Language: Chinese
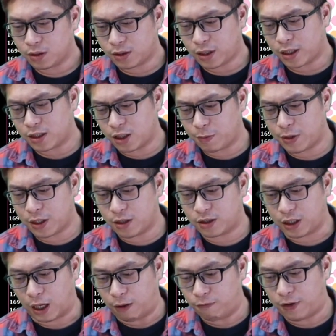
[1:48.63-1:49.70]
在这边的
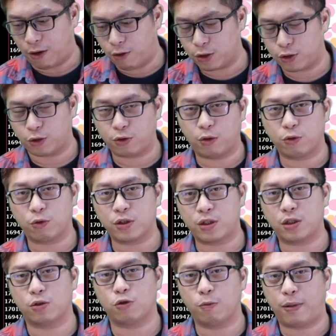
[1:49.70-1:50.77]
想法会觉得说，如果
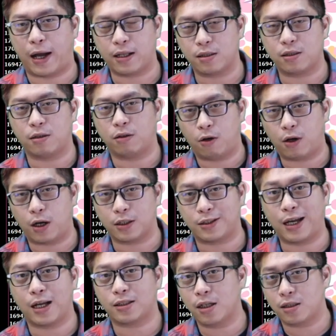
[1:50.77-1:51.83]
指数盘整的话，
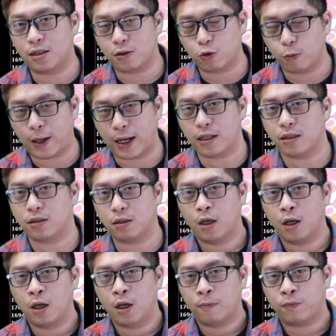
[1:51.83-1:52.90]
假设指数盘整，
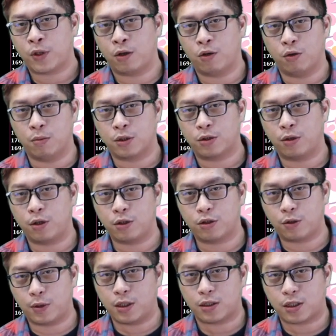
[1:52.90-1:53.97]
那我们对于
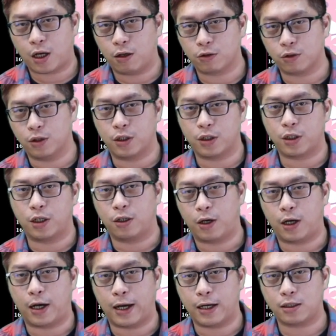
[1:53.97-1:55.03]
这边的操作而言的
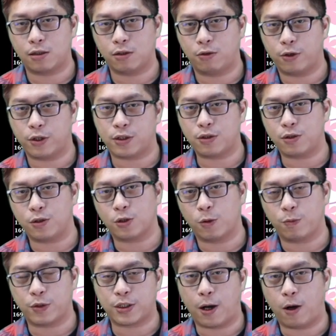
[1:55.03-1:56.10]
话，还是会是一
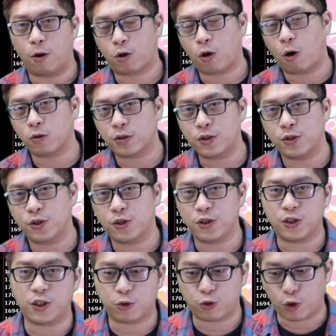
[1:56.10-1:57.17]
个比较控制资
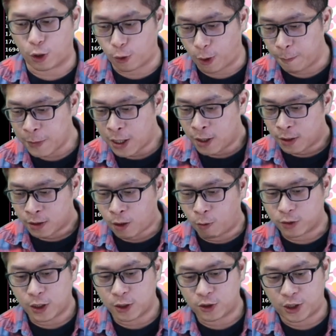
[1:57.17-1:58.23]
金的状况。那
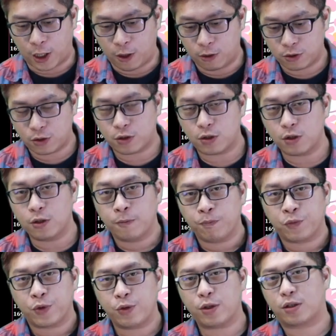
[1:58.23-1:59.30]
我这样讲哦，就是
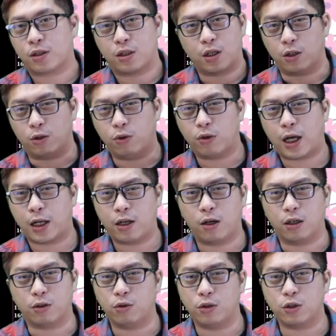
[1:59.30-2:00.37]
因为很多看
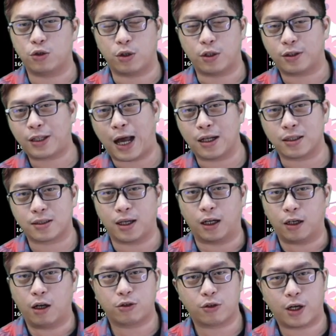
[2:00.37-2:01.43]
到很多人昨天大涨，
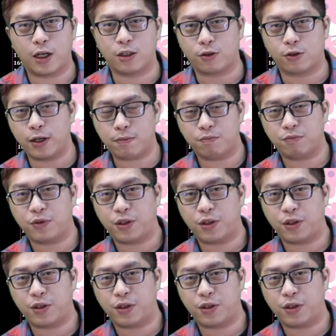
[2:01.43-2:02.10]
然后就开始说，哎，